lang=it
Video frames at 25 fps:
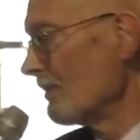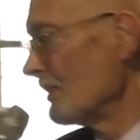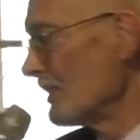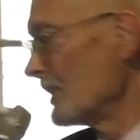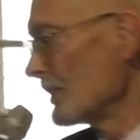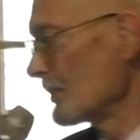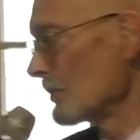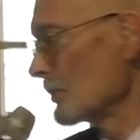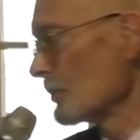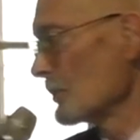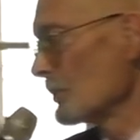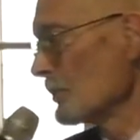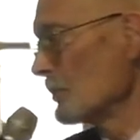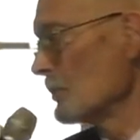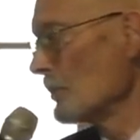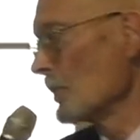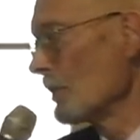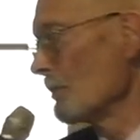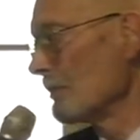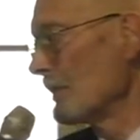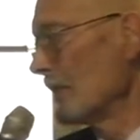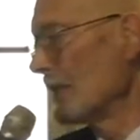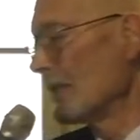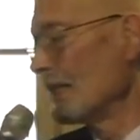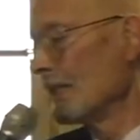
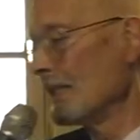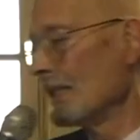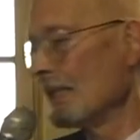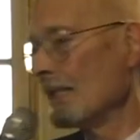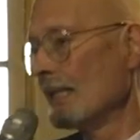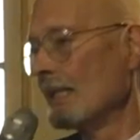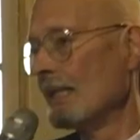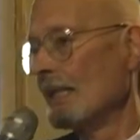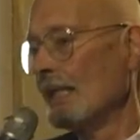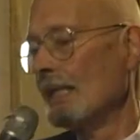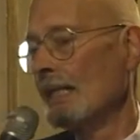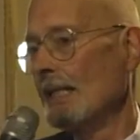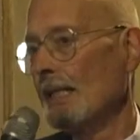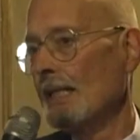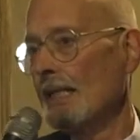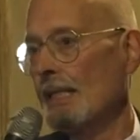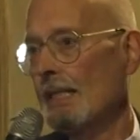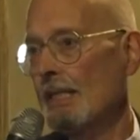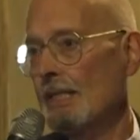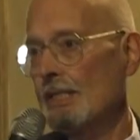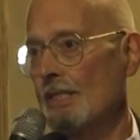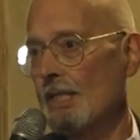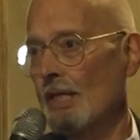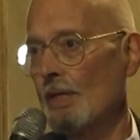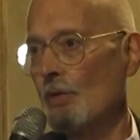Roberto Morbelli che è
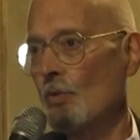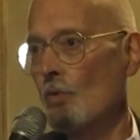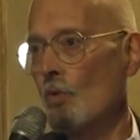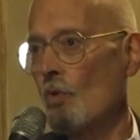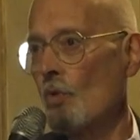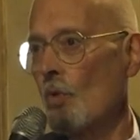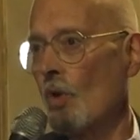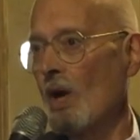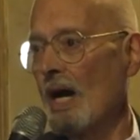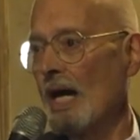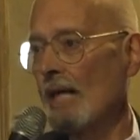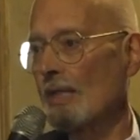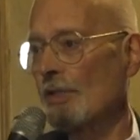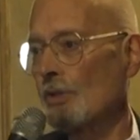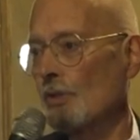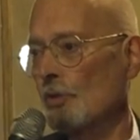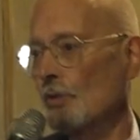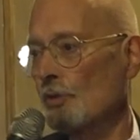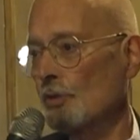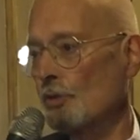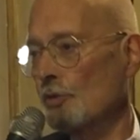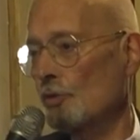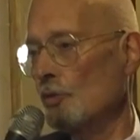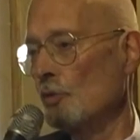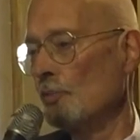l'erede della
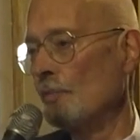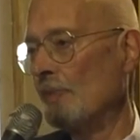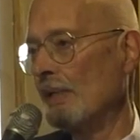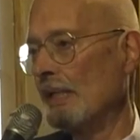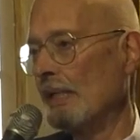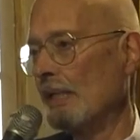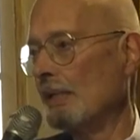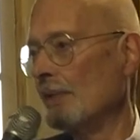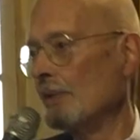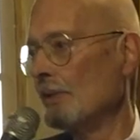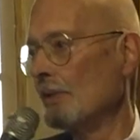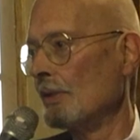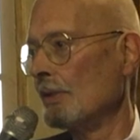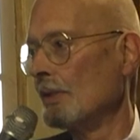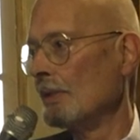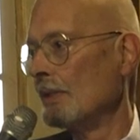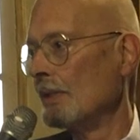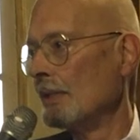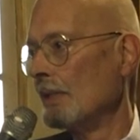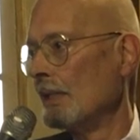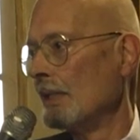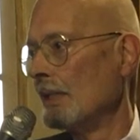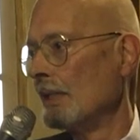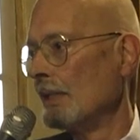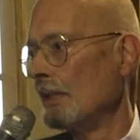famiglia e ha raccontato
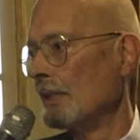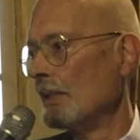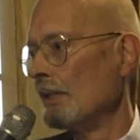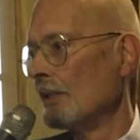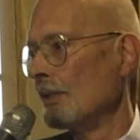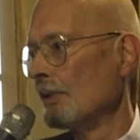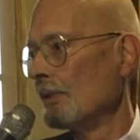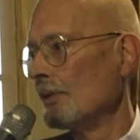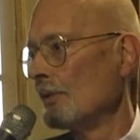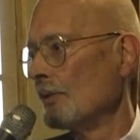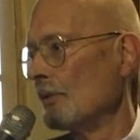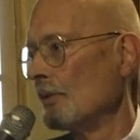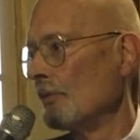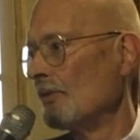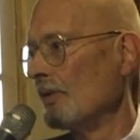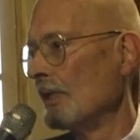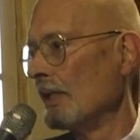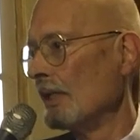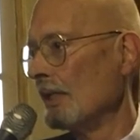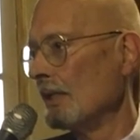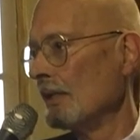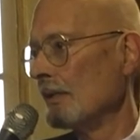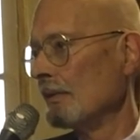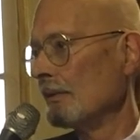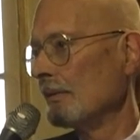anche alcune
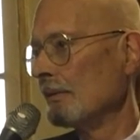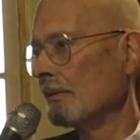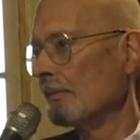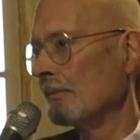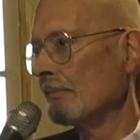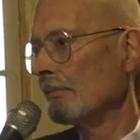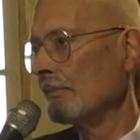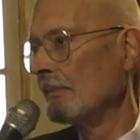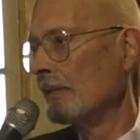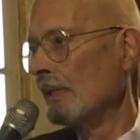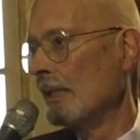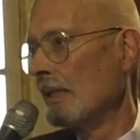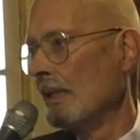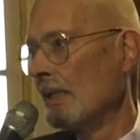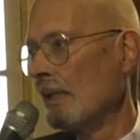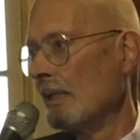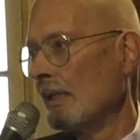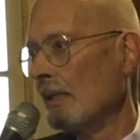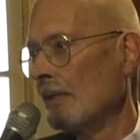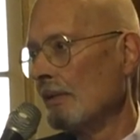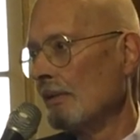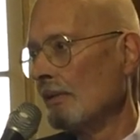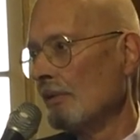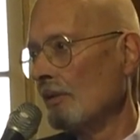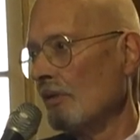amenità e curiosità
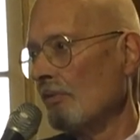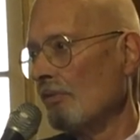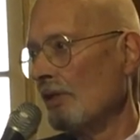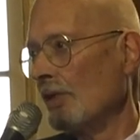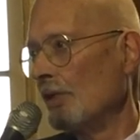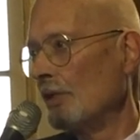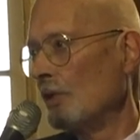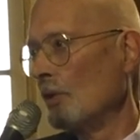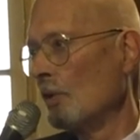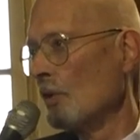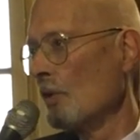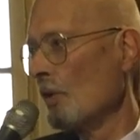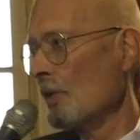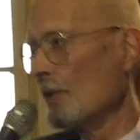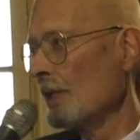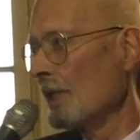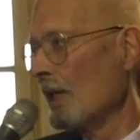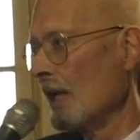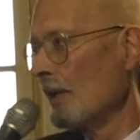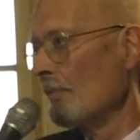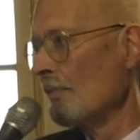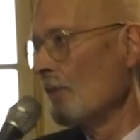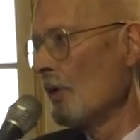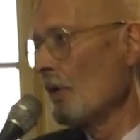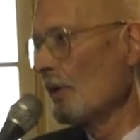stucchevoli.
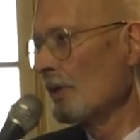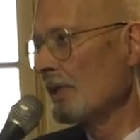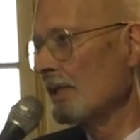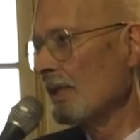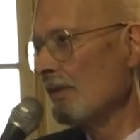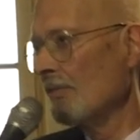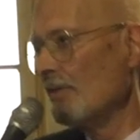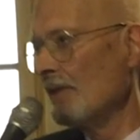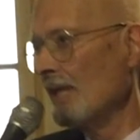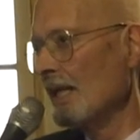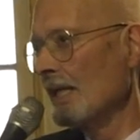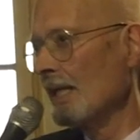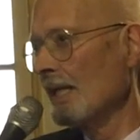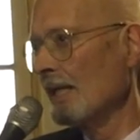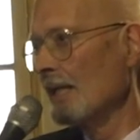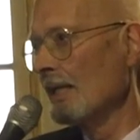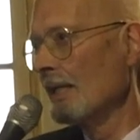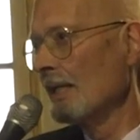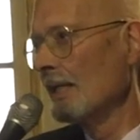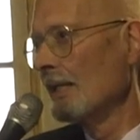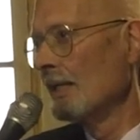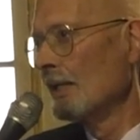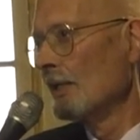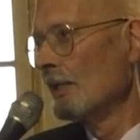Dopodiché, a parte